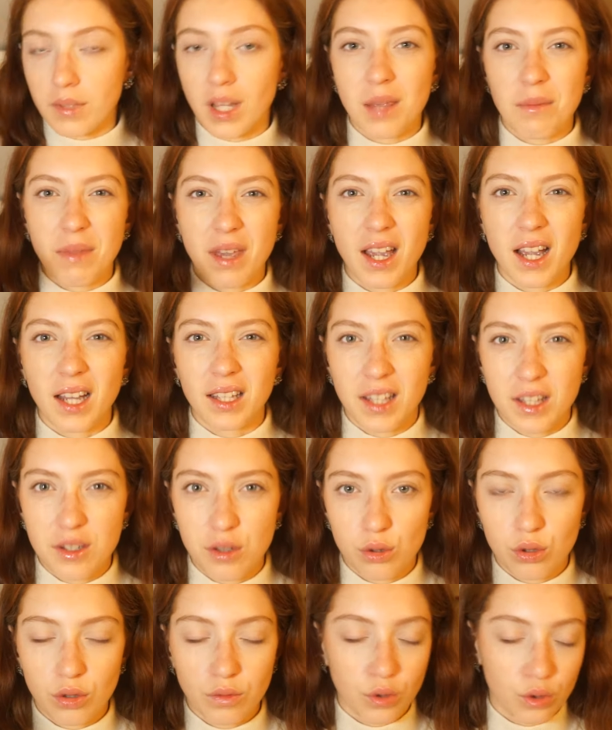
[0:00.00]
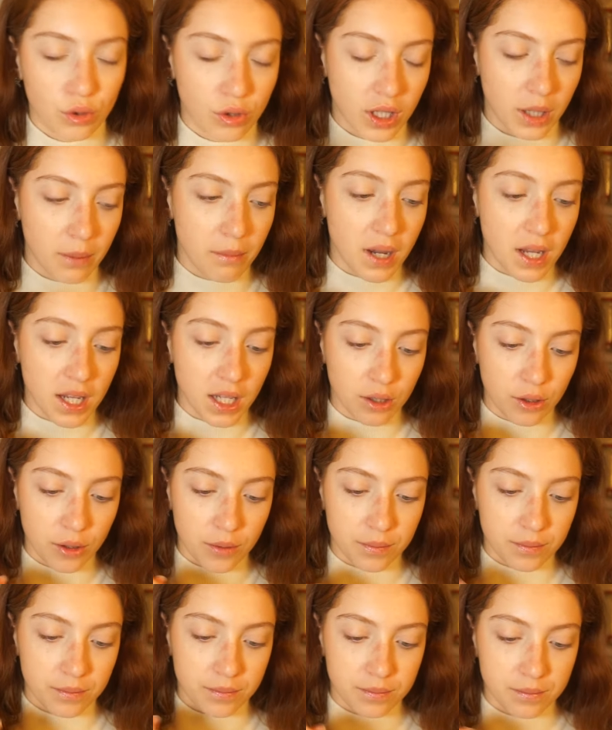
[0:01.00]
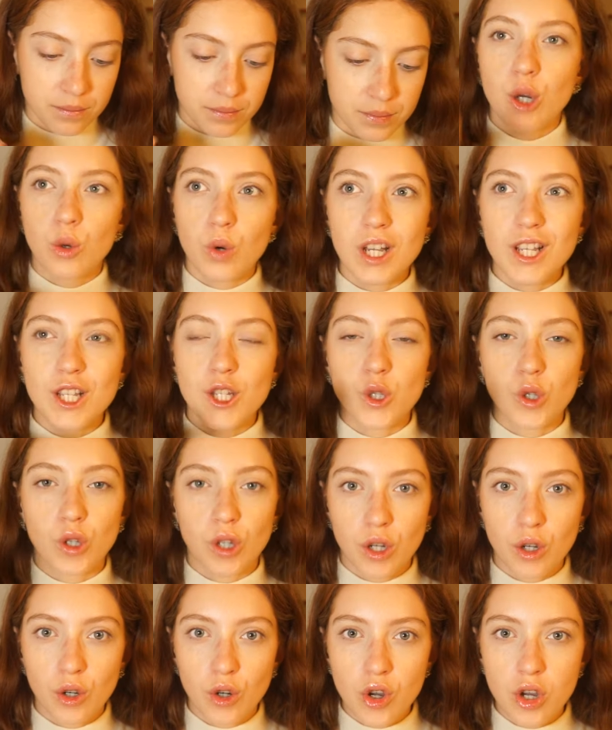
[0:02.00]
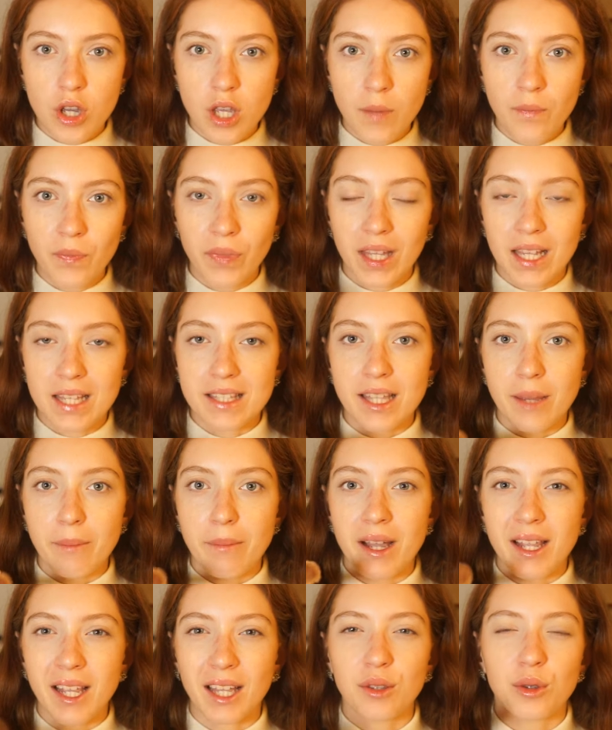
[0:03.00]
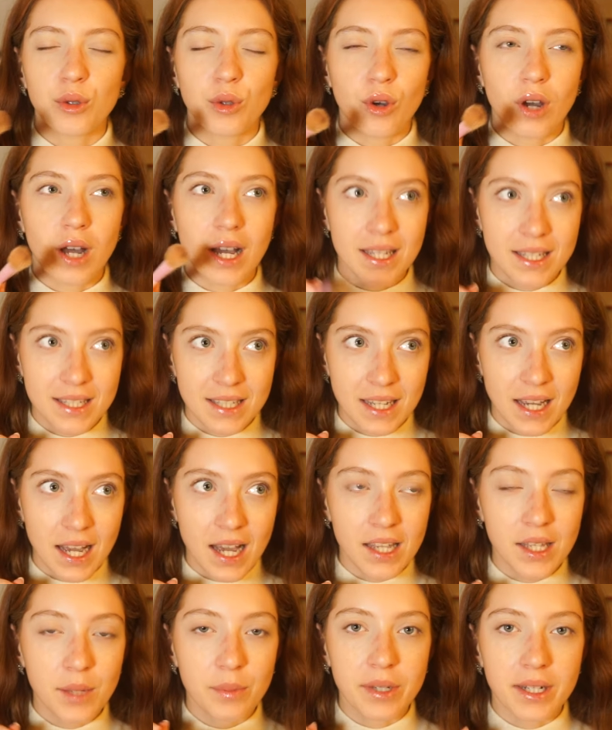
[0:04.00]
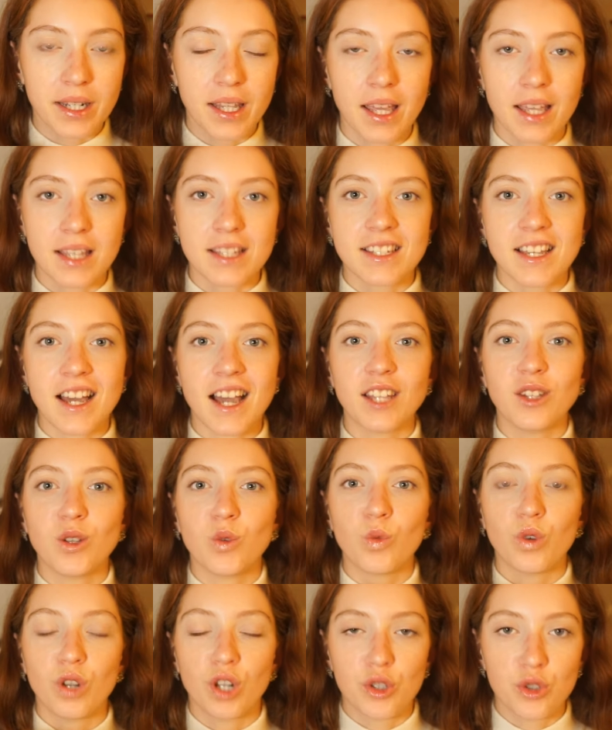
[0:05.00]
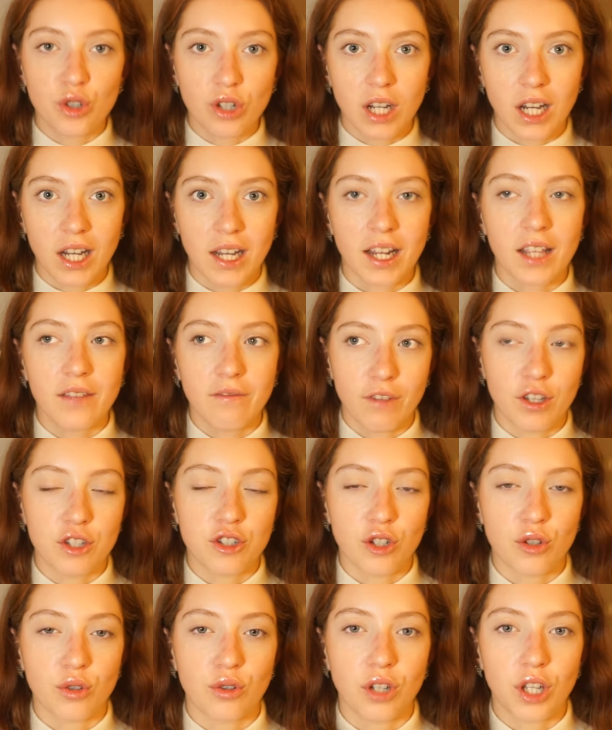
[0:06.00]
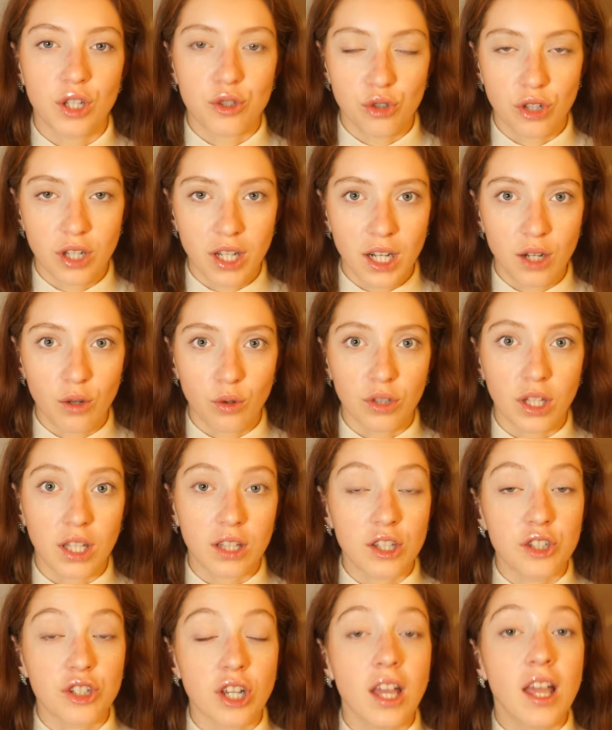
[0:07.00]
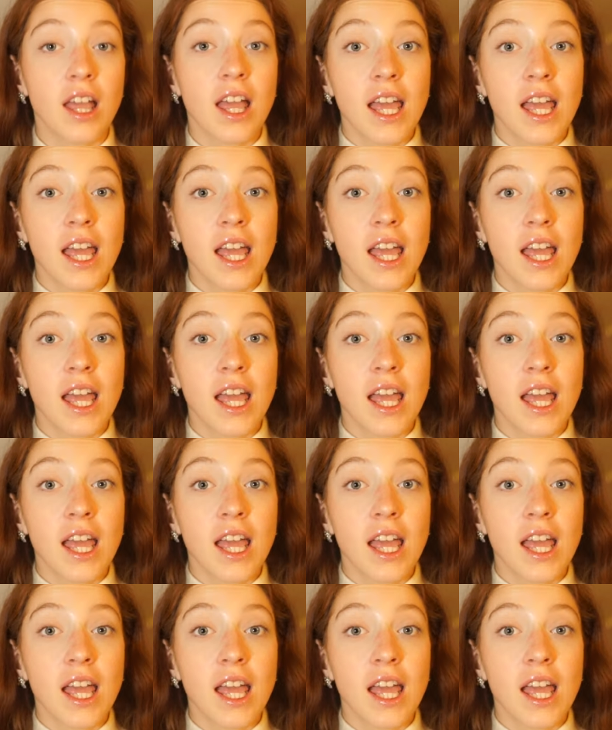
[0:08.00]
i miei cani di sottofondo che abbaiano questo è Roy che sta baiando a Sky perché Sky non vuole giocare, invece Roy è giocherellone e dice